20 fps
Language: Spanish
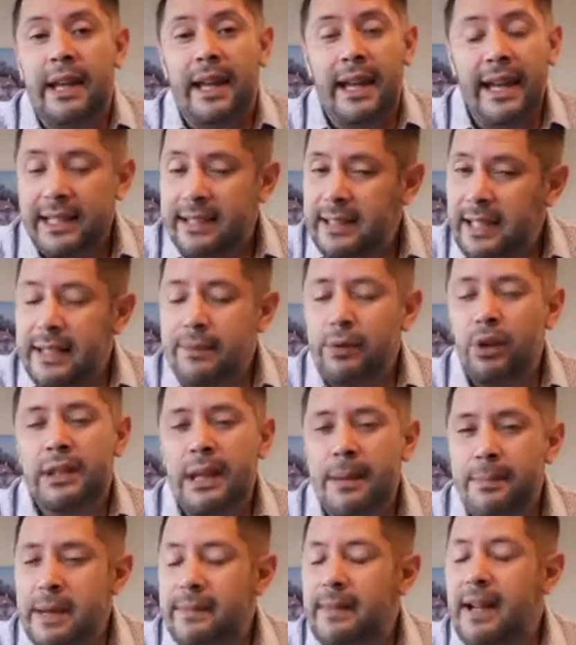Este libro
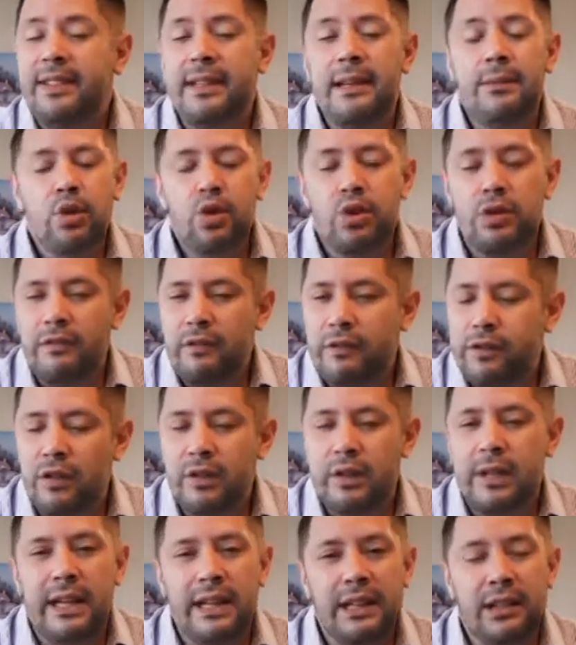también hace mucho
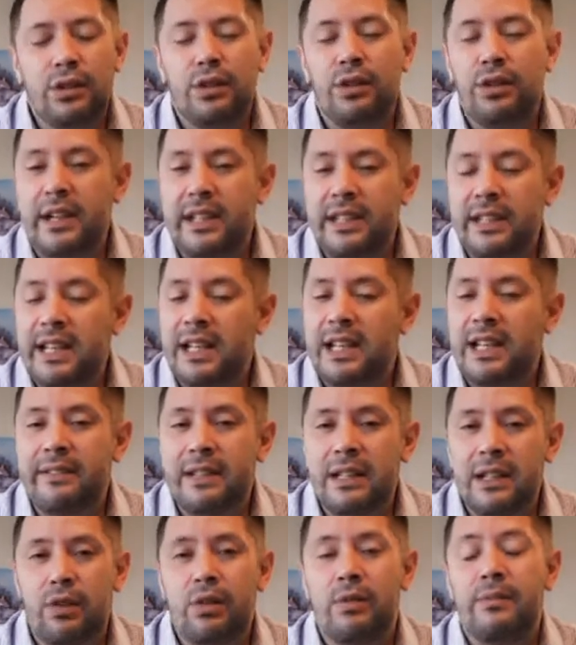enfoque en todo lo que tiene que
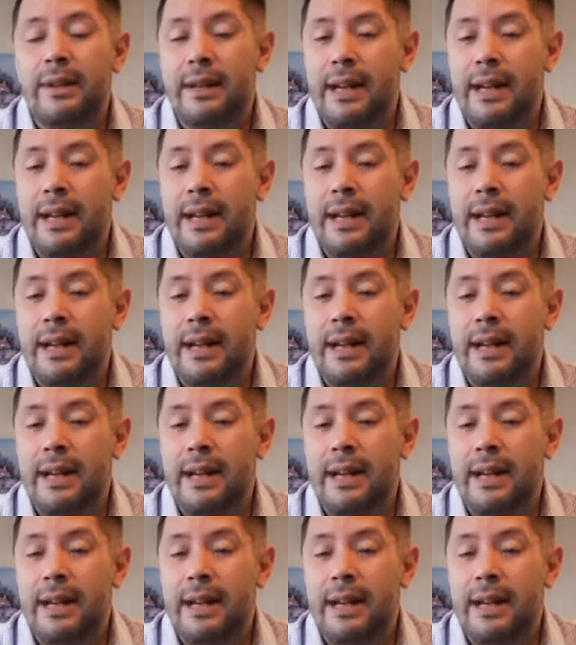ver con